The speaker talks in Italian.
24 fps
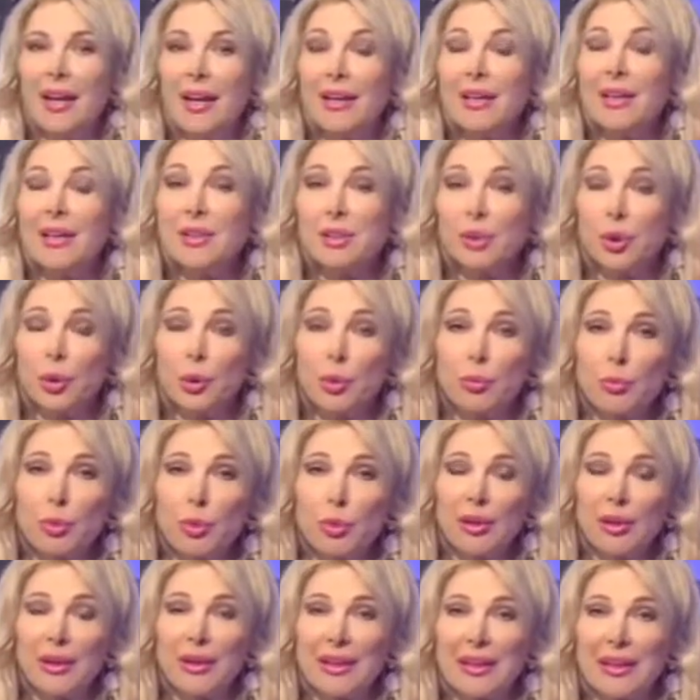Inizio
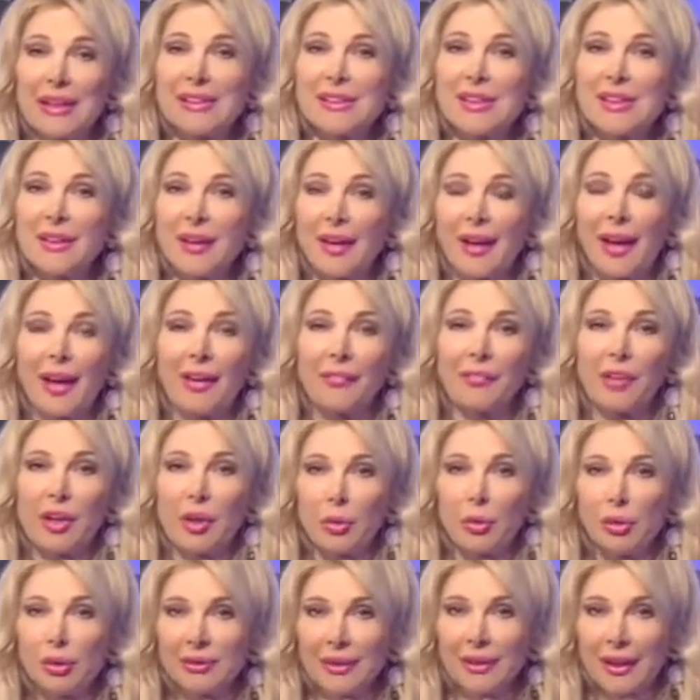comunque nel segnalarvi
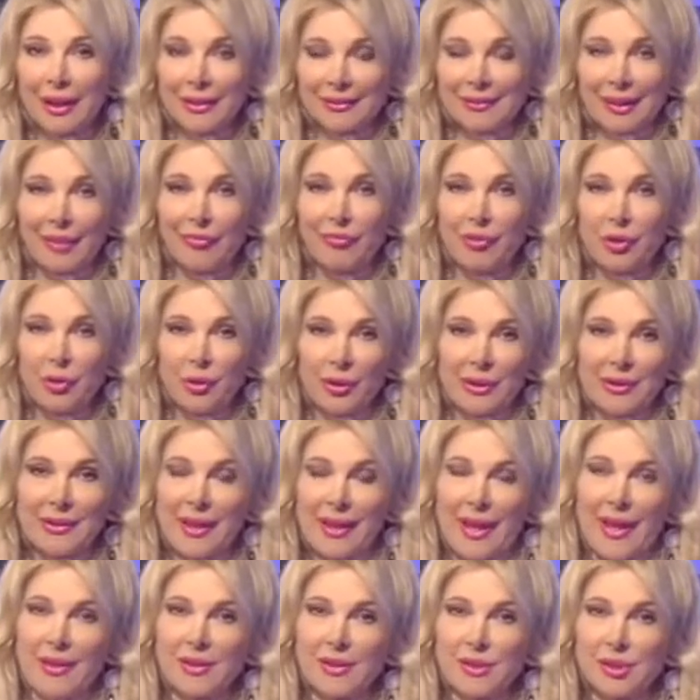che oltre al traffico
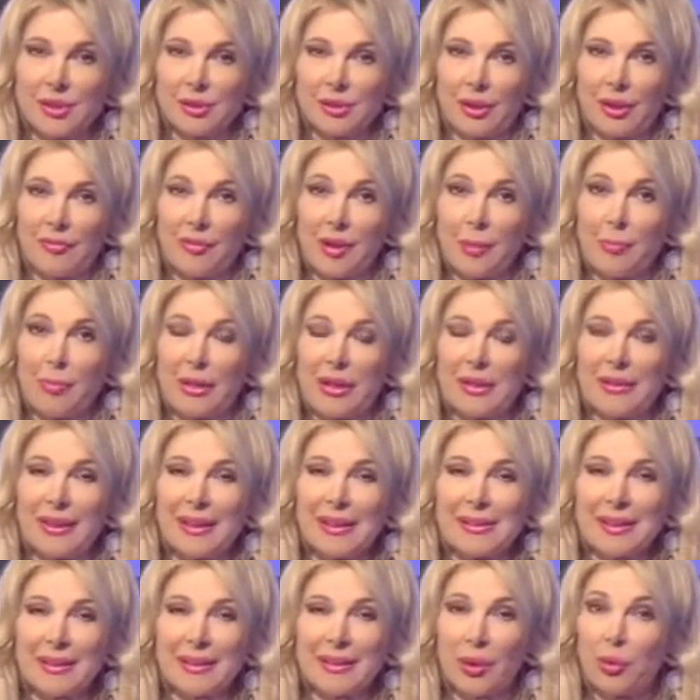intenso la
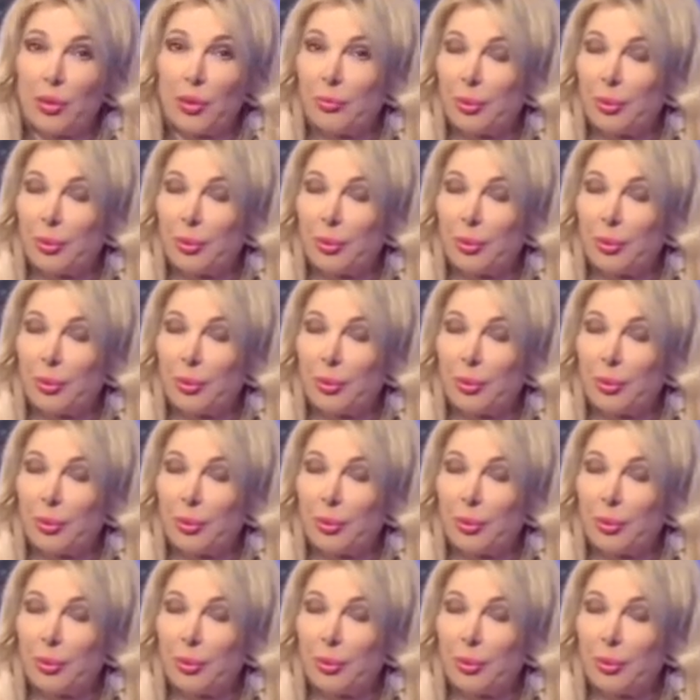viabilità è stata